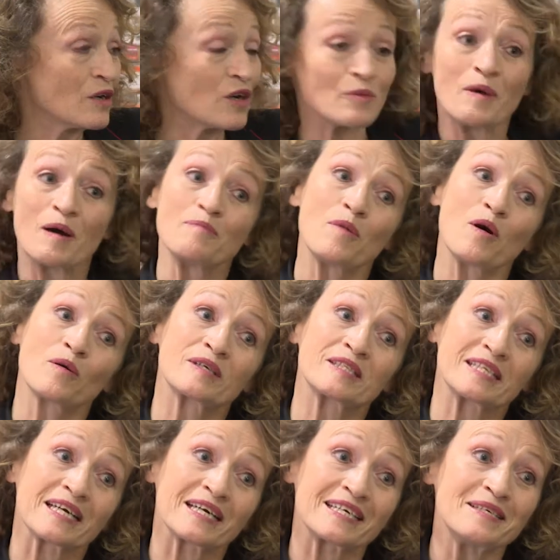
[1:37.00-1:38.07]
comme un manque
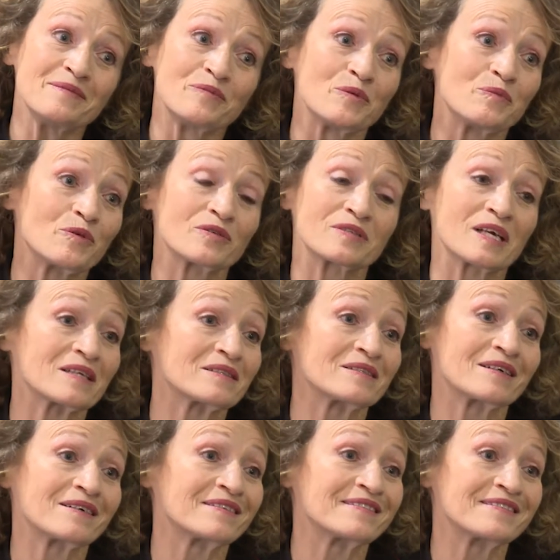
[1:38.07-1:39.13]
terrible pour
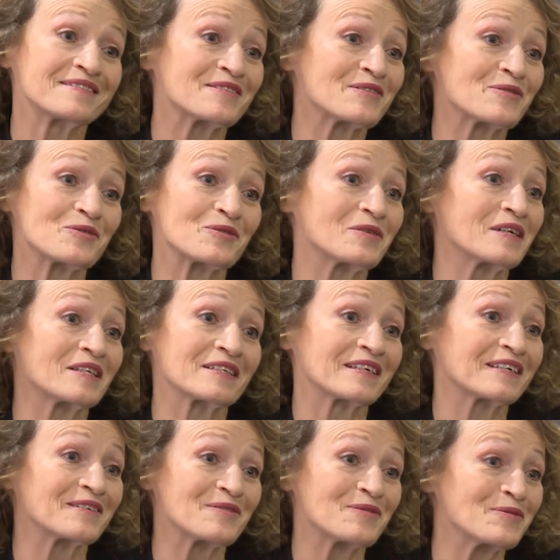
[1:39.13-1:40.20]
certains. Juliette
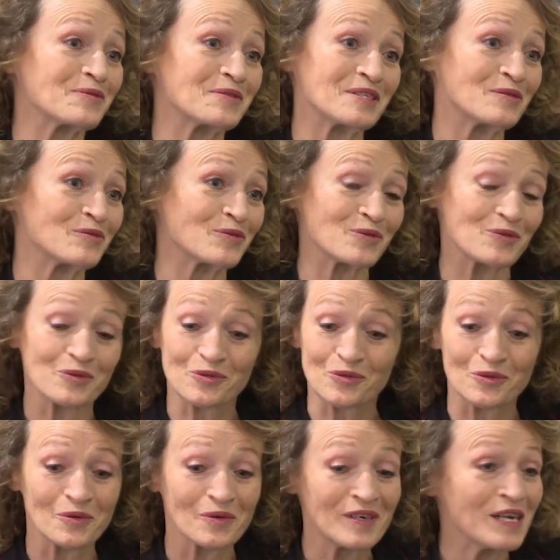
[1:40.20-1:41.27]
Gréco dit toujours
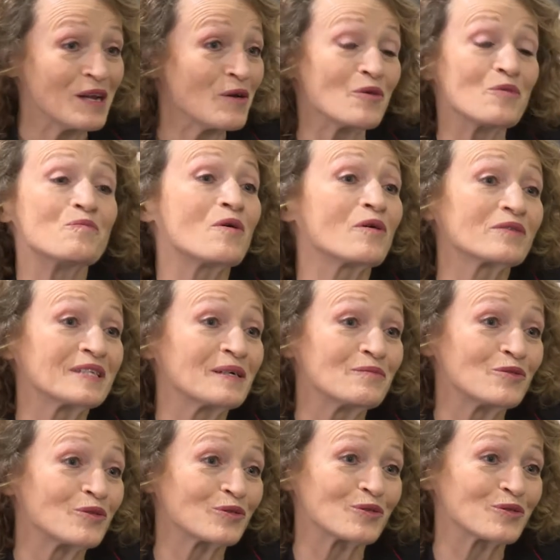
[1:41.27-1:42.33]
son le manque
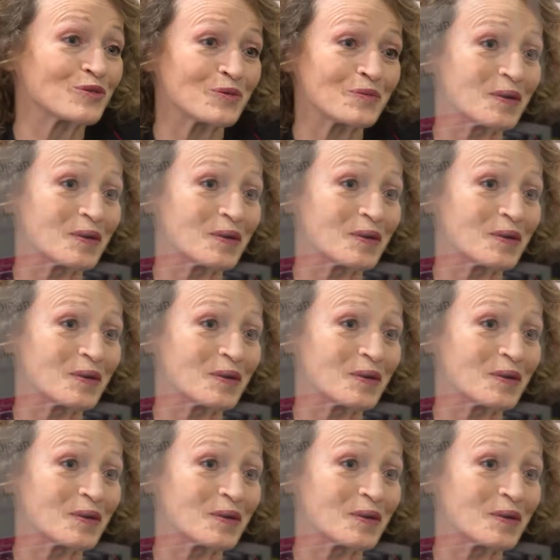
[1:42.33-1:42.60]
d'amour de sa